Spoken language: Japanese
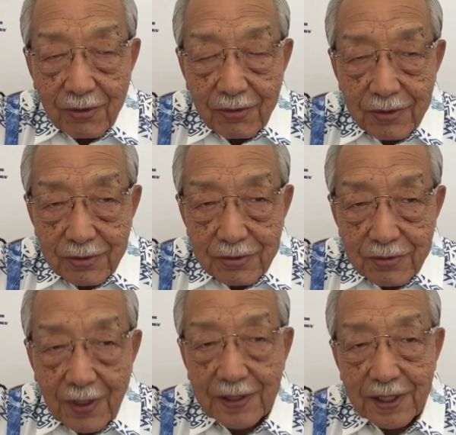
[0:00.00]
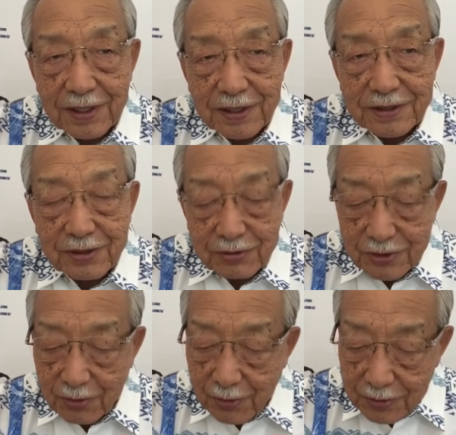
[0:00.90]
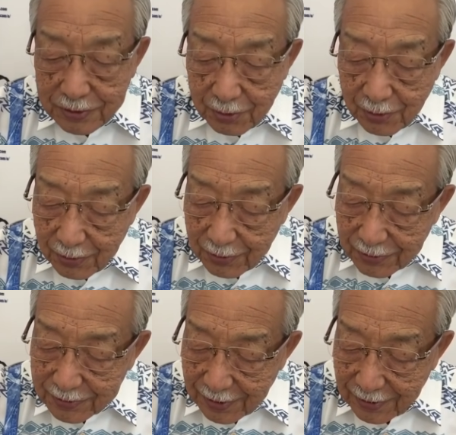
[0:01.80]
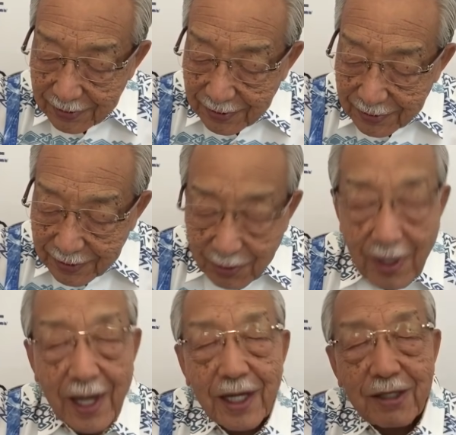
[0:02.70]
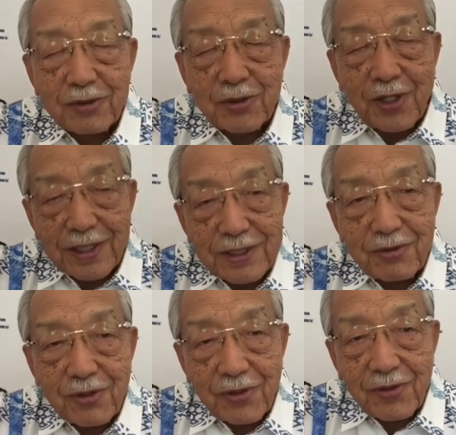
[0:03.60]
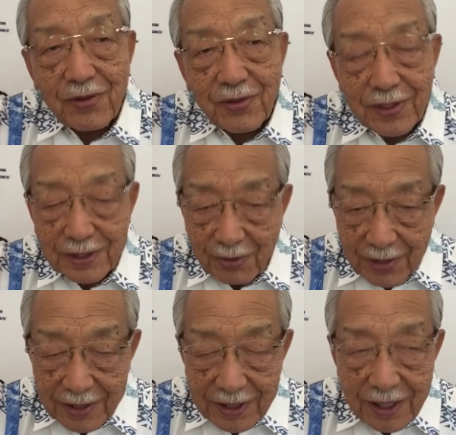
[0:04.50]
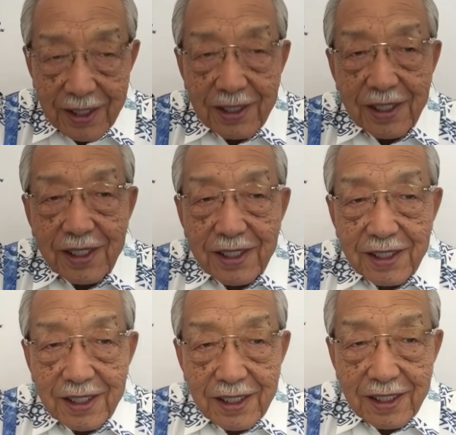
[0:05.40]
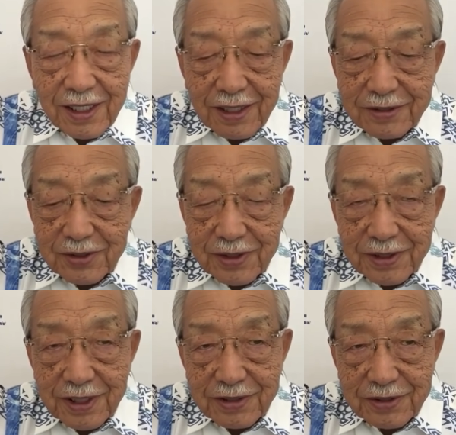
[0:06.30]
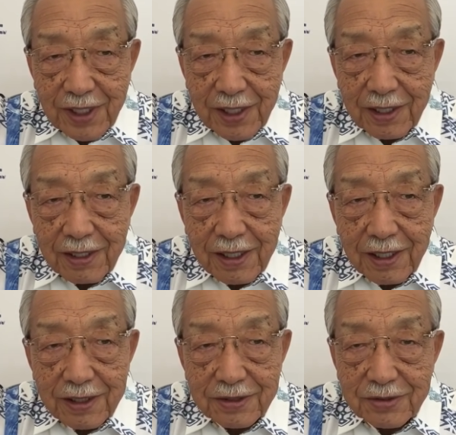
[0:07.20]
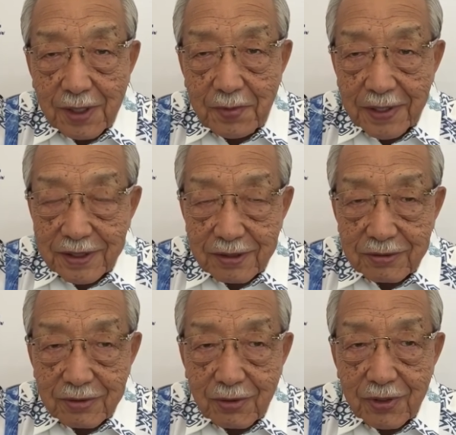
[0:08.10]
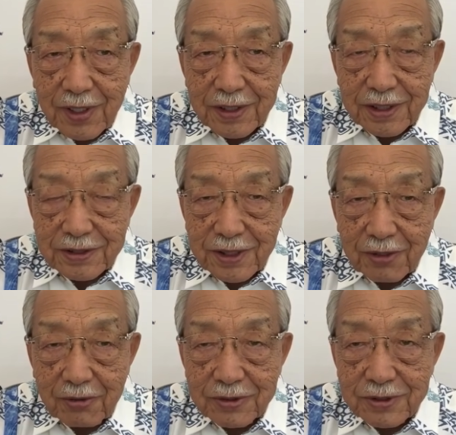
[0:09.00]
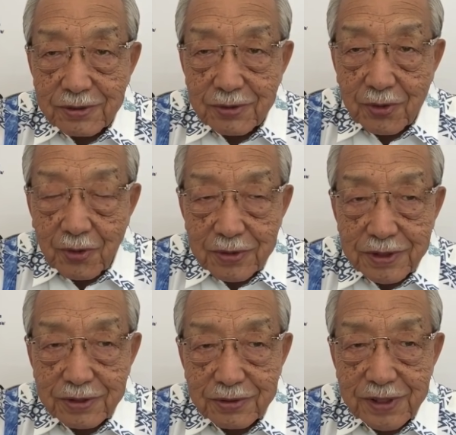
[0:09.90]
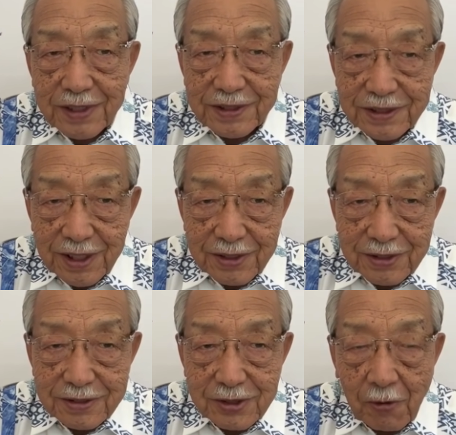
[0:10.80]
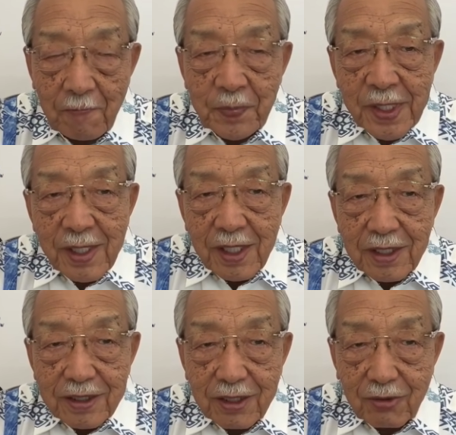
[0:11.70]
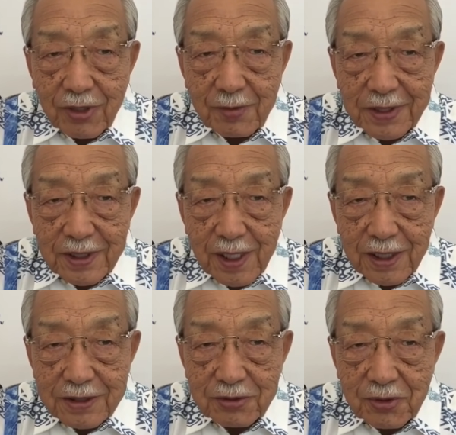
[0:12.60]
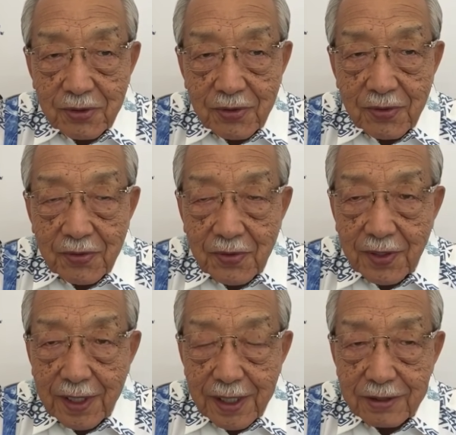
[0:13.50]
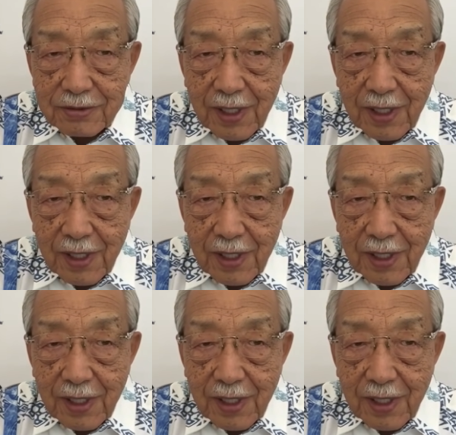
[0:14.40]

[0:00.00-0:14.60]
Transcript: いうわけなんですよ。その、その日は事なきを得たわけで、えー、次にですね、えー、期日が回ってくる。これがですね、今週の23日なんですよ。で、これまた、その、払えるか